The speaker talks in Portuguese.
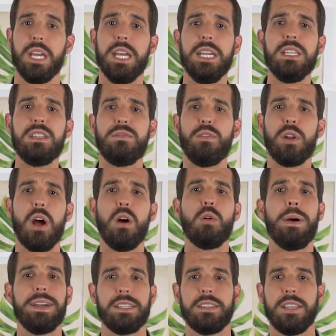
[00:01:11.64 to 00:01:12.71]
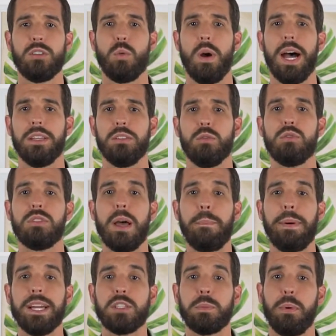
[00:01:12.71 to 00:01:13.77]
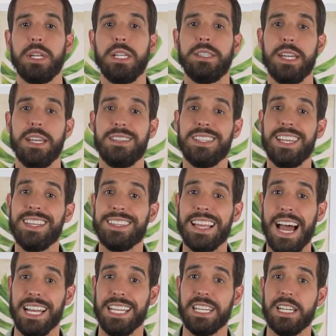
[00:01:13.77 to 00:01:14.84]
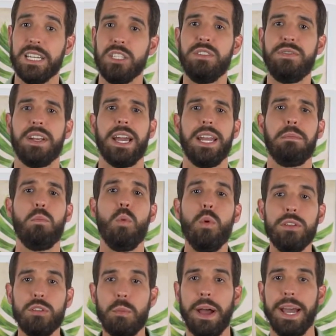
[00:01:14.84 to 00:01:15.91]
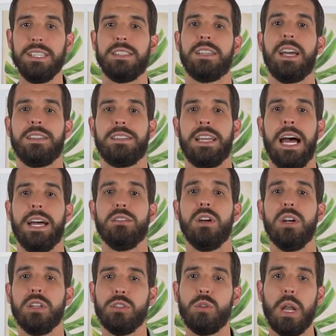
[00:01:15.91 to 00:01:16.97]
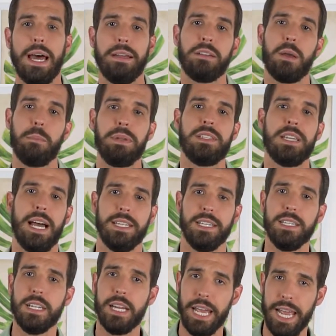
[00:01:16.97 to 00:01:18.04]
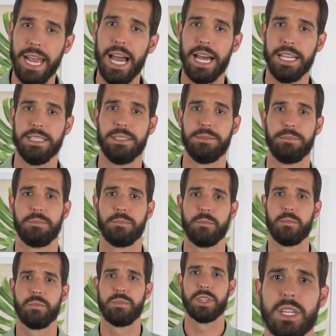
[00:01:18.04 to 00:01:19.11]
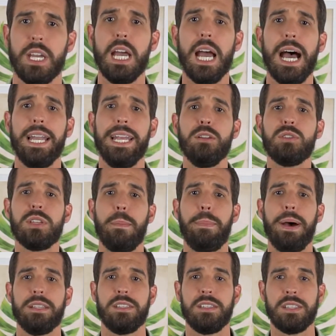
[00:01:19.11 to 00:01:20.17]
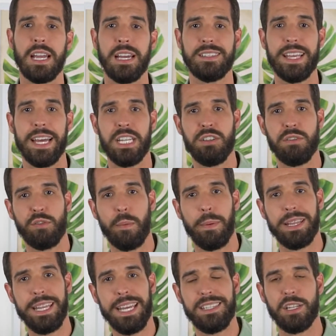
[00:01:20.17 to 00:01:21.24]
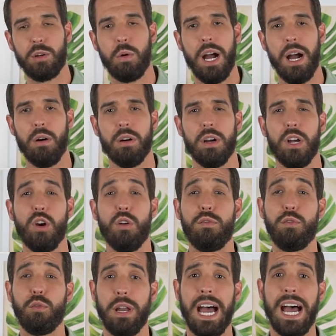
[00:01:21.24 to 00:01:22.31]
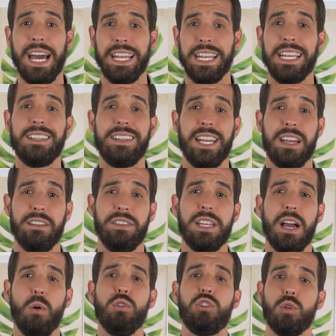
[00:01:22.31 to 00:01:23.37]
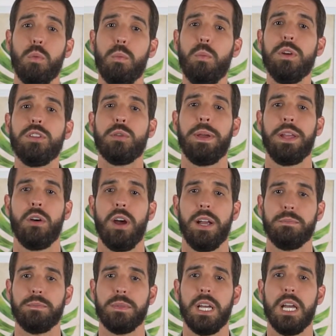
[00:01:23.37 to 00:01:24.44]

E se for algo mais acentuado, os sapatos podem ter esse detalhe de ficarem muito mais desgastados do lado que a pisada é errada. Além dos sapatos desgastarem de forma desigual, furarem e terem a vida útil muito menor,